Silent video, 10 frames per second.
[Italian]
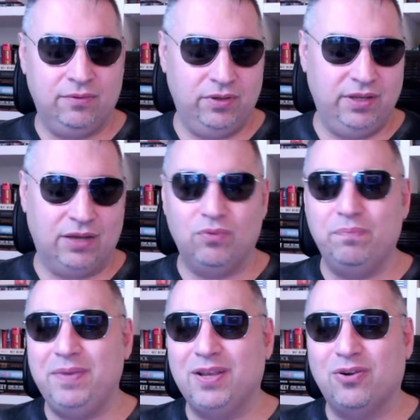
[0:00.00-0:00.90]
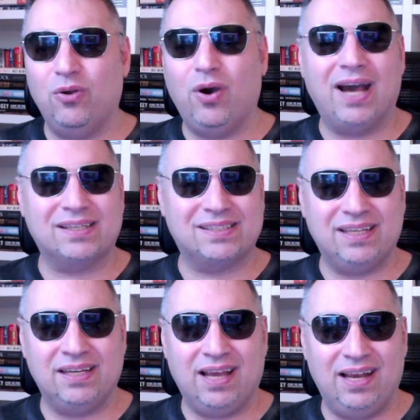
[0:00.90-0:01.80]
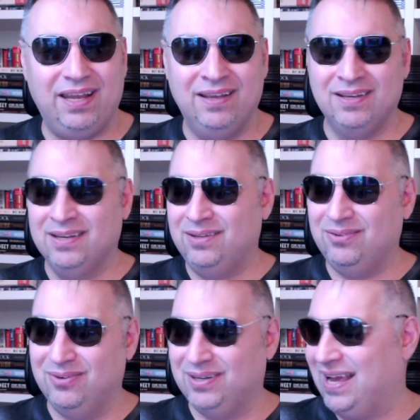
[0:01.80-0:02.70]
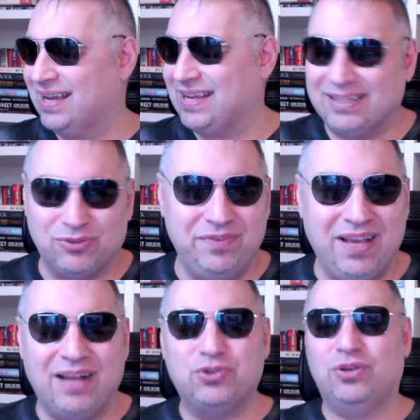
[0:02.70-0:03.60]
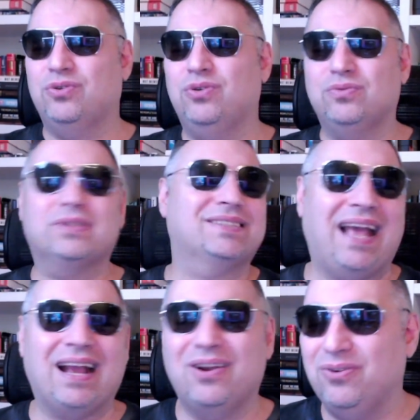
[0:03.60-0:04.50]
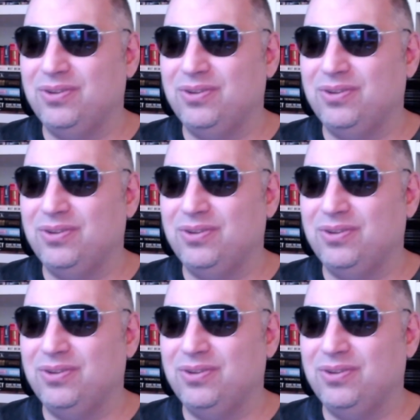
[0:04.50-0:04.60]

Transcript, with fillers: quindi hanno un piccolo arsenale, non a caso viaggiano con un sacco